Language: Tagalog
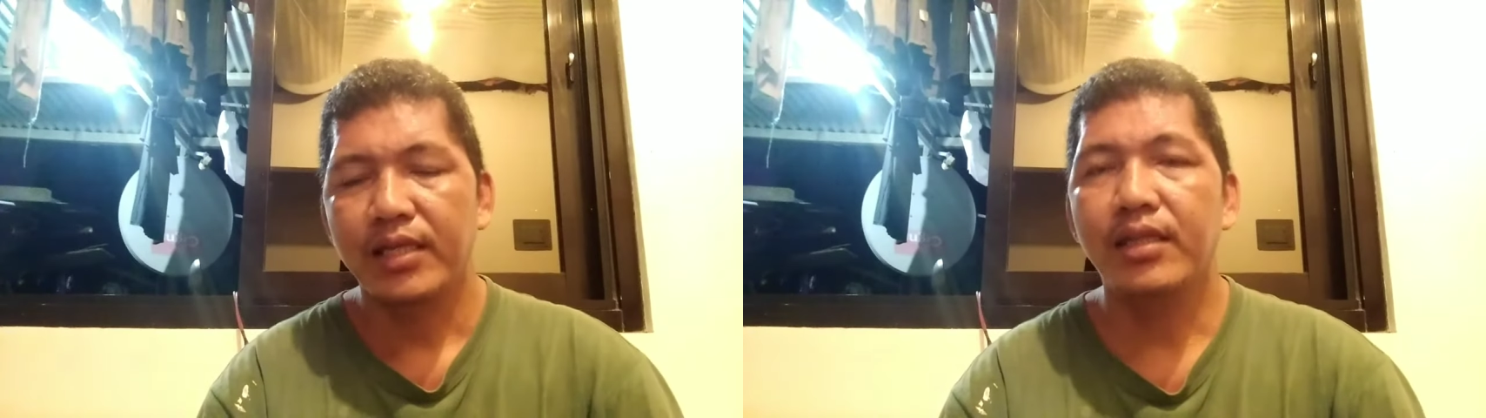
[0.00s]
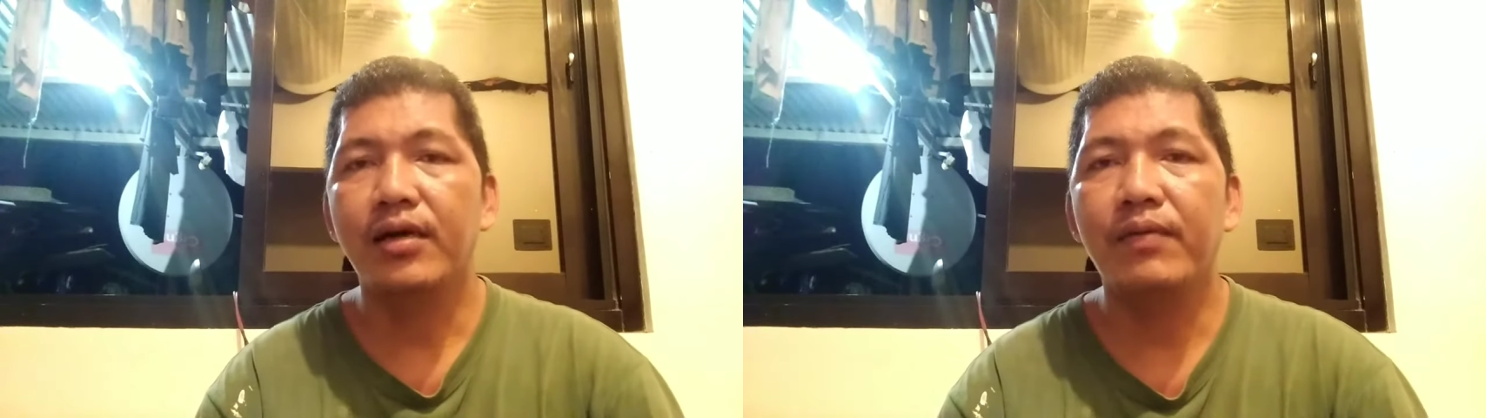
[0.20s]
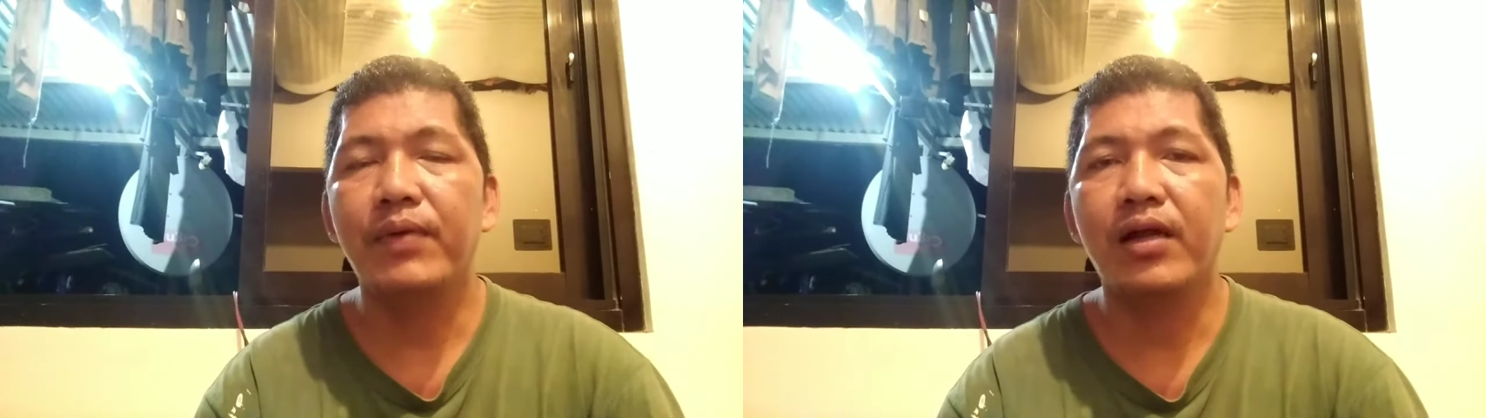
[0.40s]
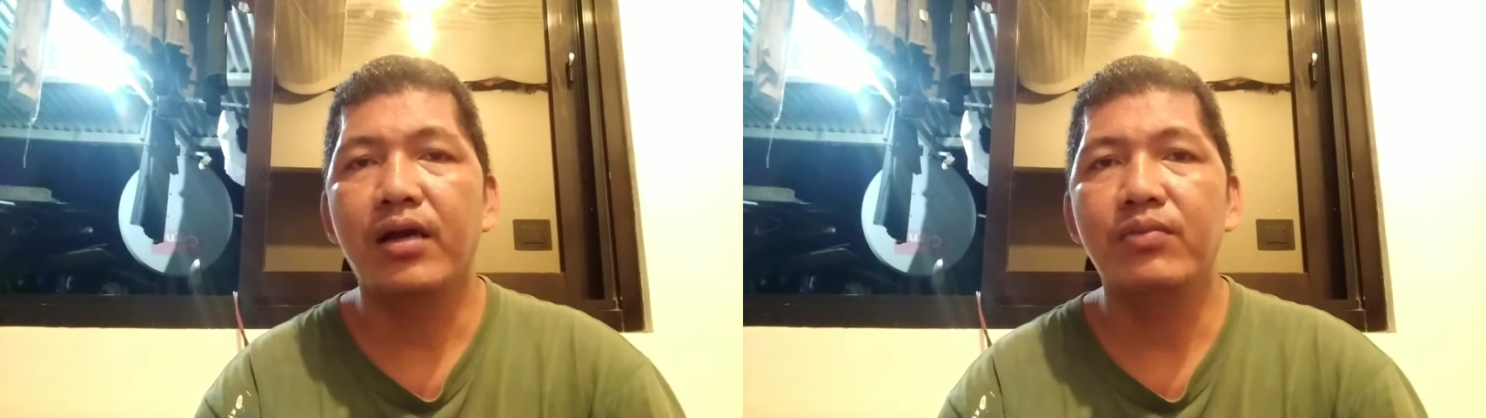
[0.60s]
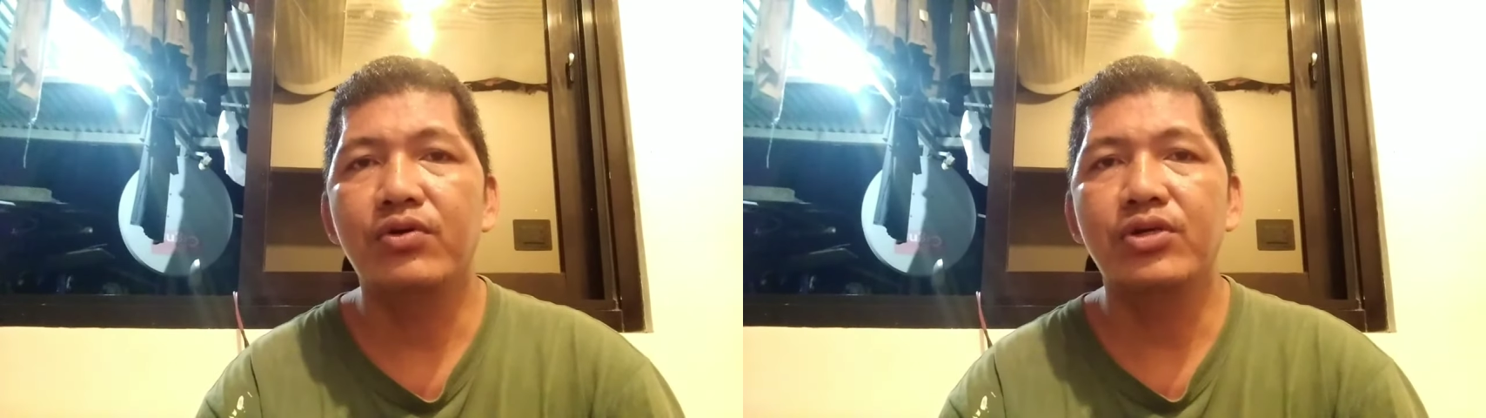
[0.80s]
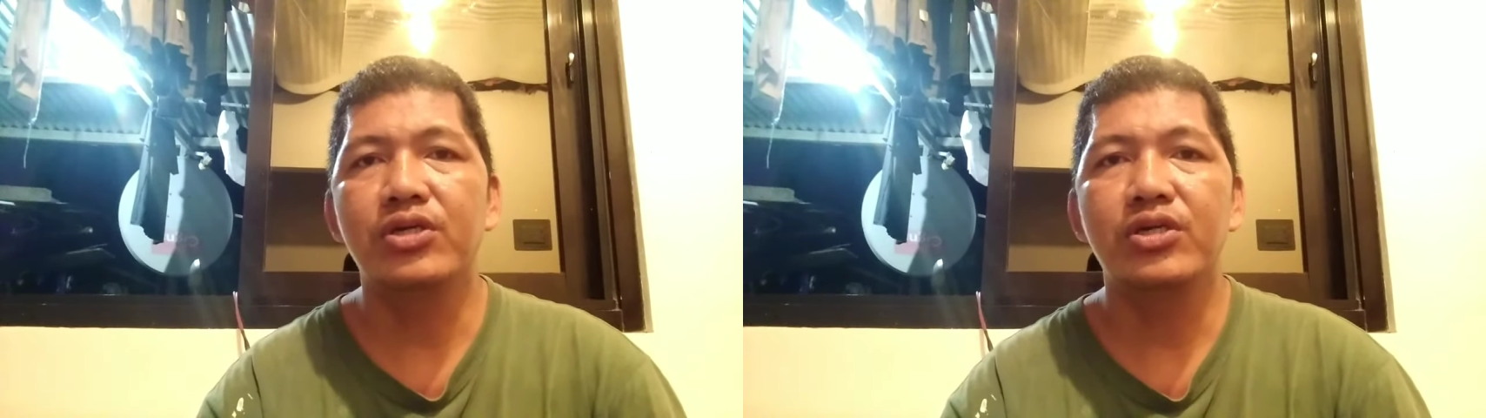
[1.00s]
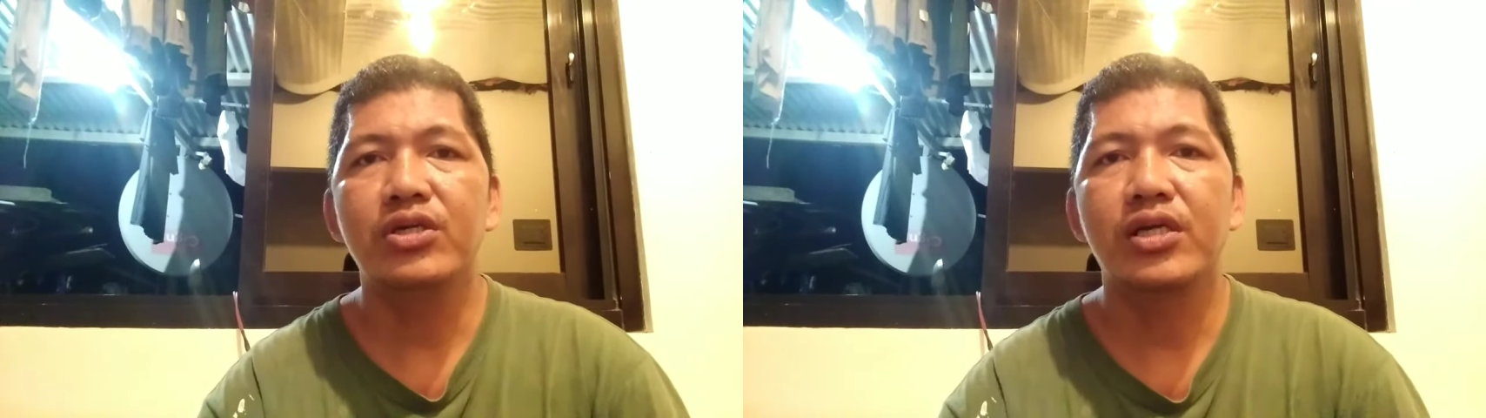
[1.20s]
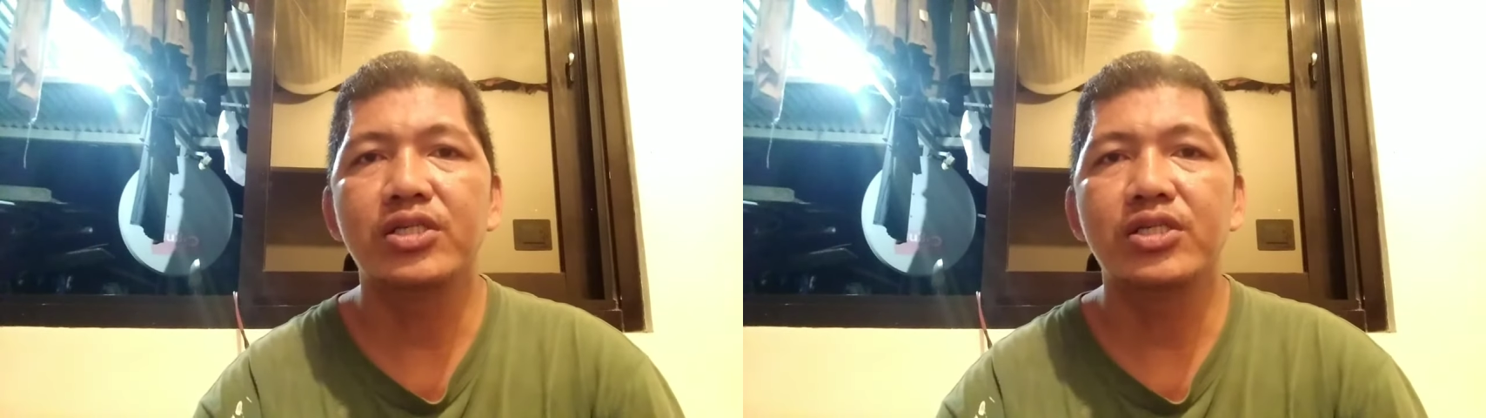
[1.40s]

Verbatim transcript: ng pag-amoy